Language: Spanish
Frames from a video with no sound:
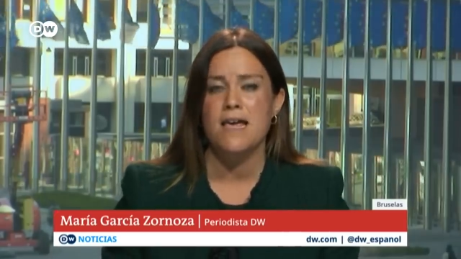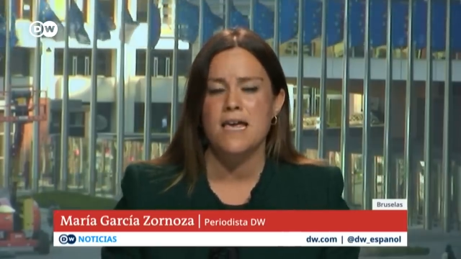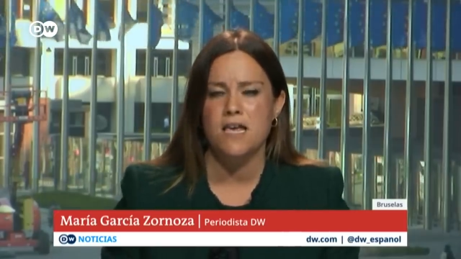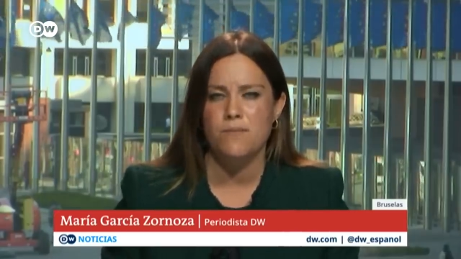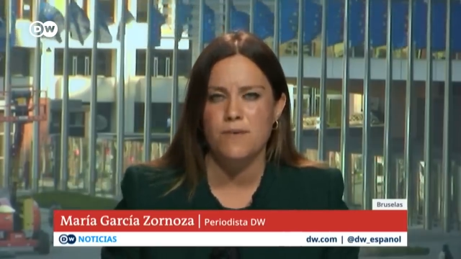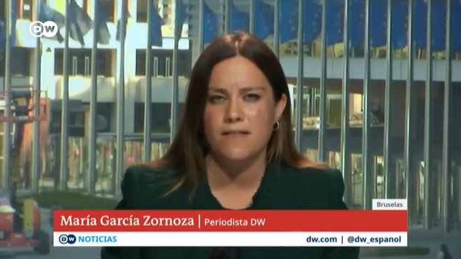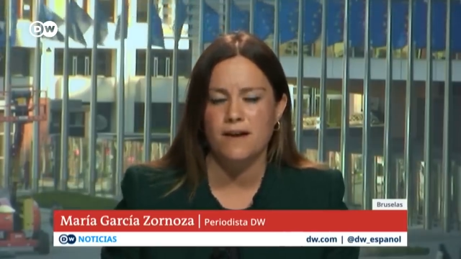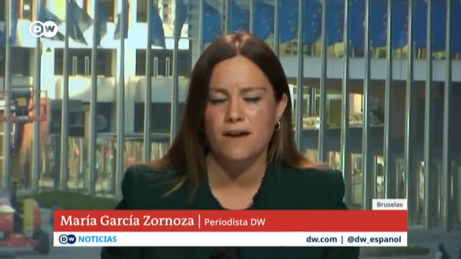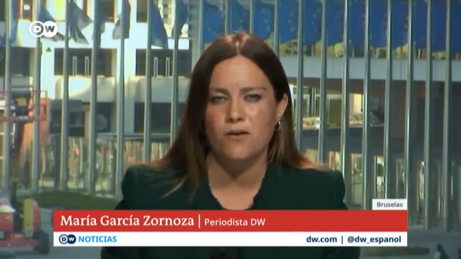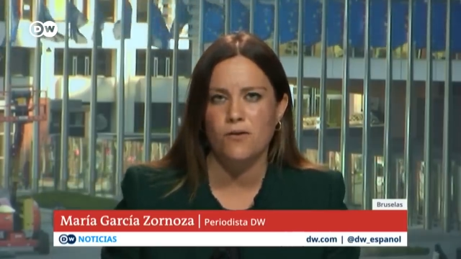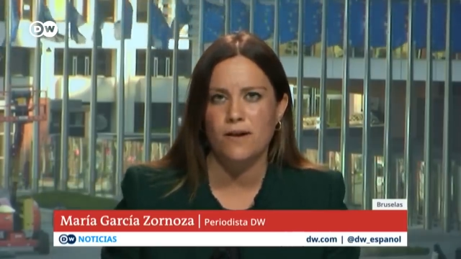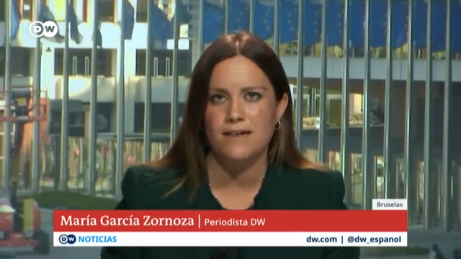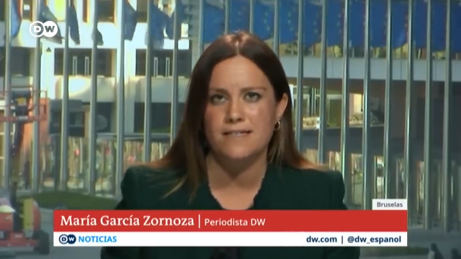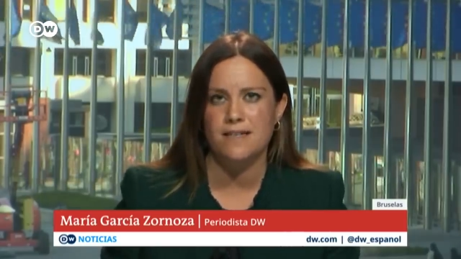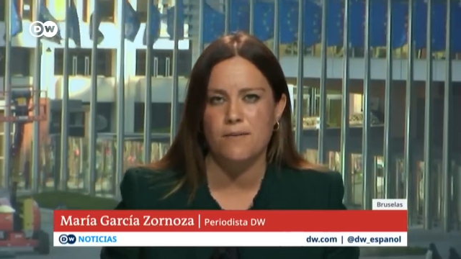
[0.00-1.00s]
y me dijeron
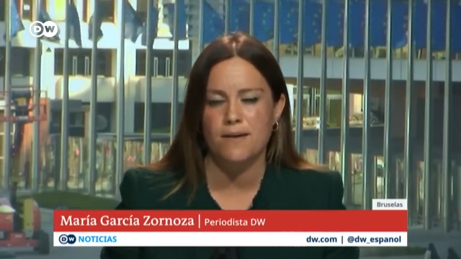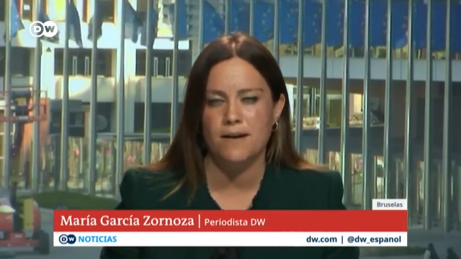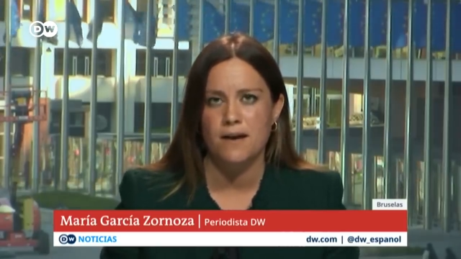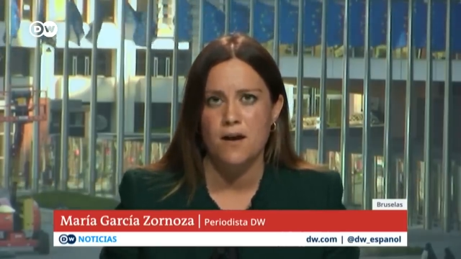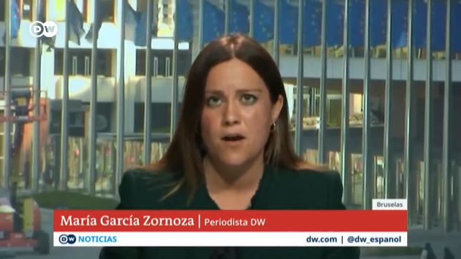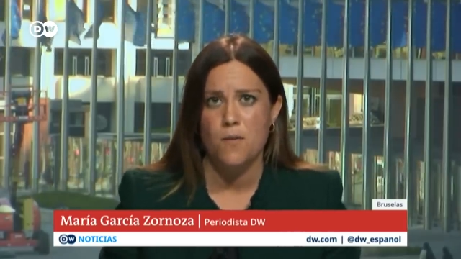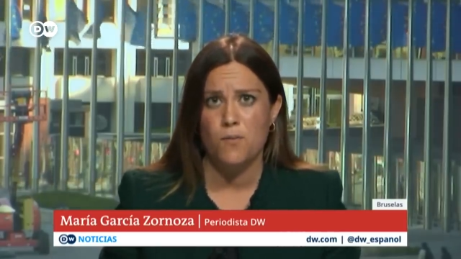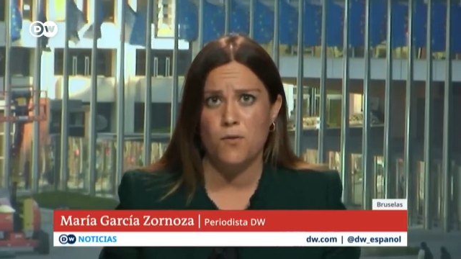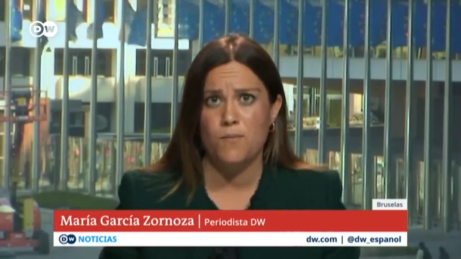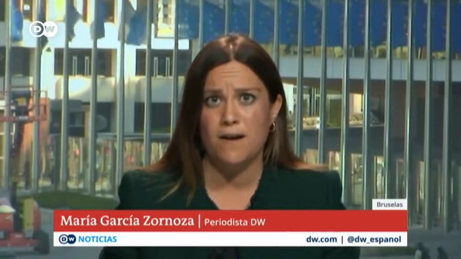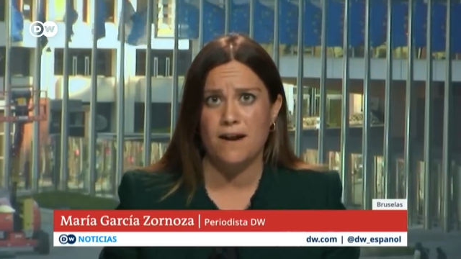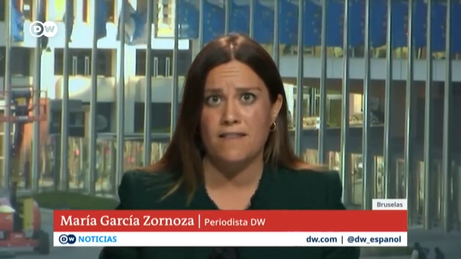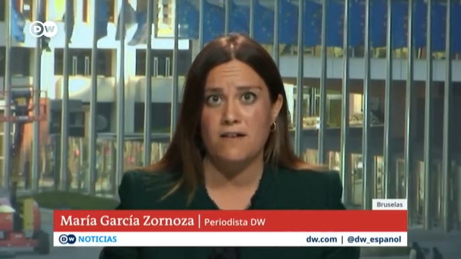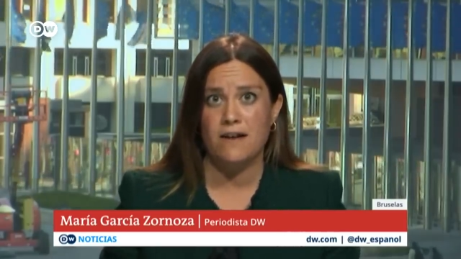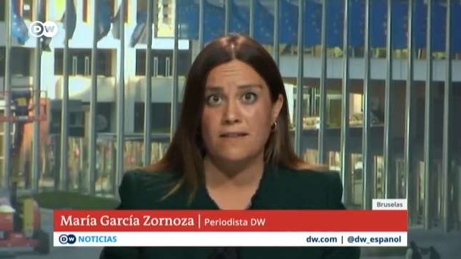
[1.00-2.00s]
que estaban
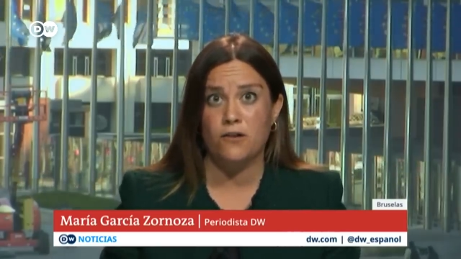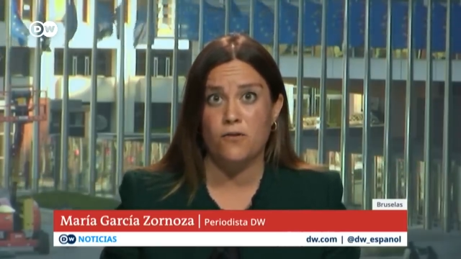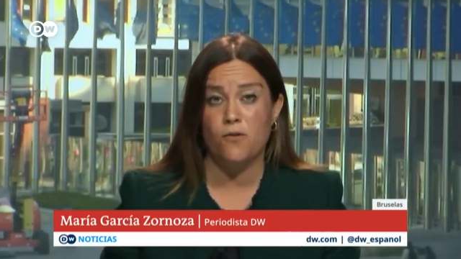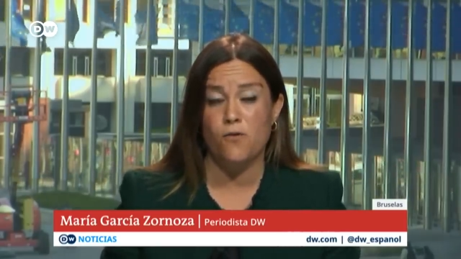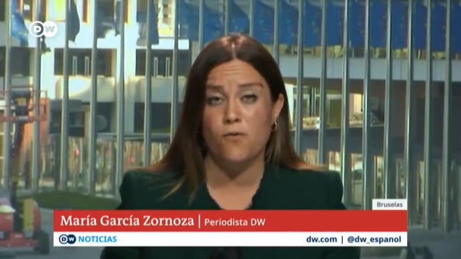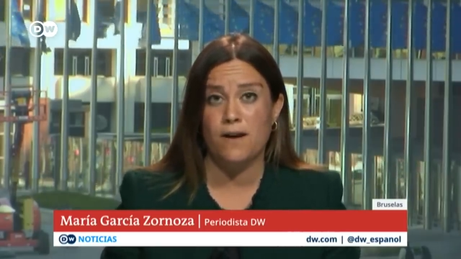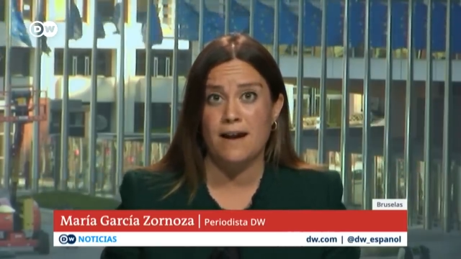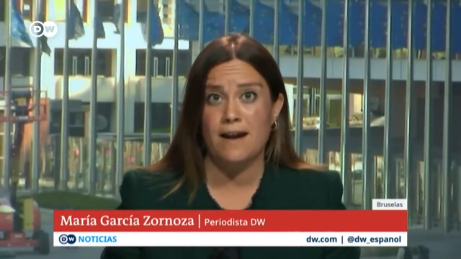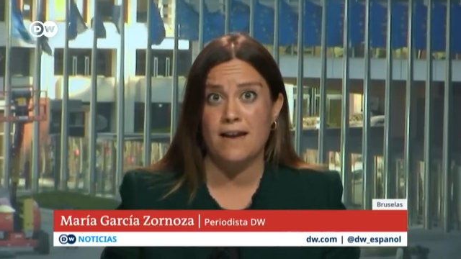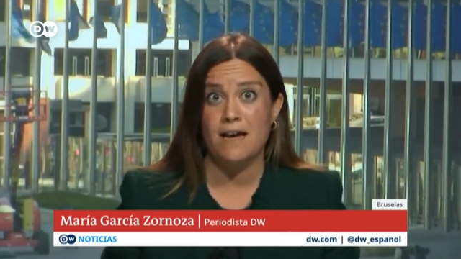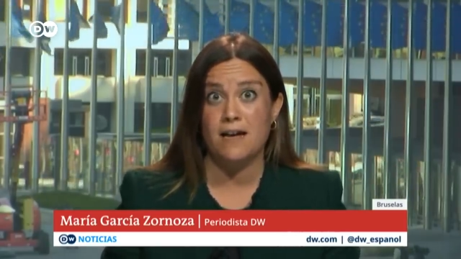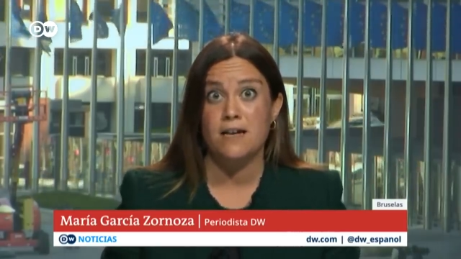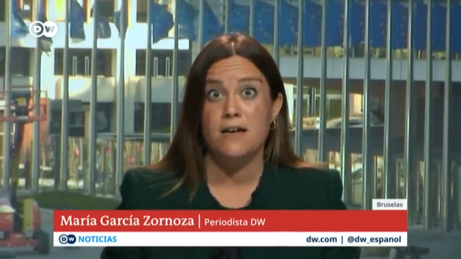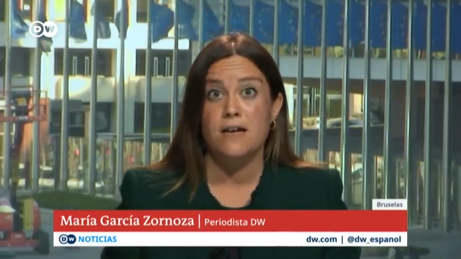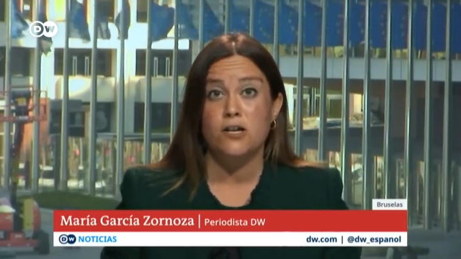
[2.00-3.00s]
bombardeando Ucrania,